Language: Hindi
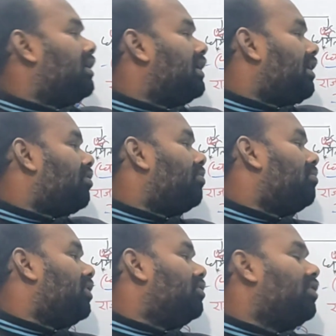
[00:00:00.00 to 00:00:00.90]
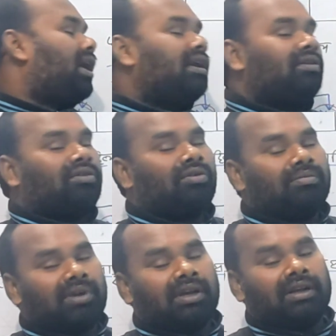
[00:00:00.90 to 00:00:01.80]
या यूनान और
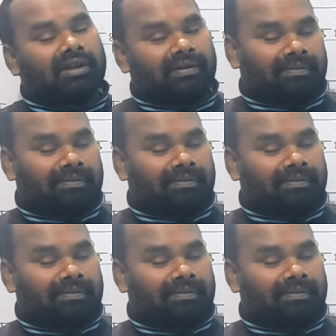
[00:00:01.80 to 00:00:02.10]
रोम के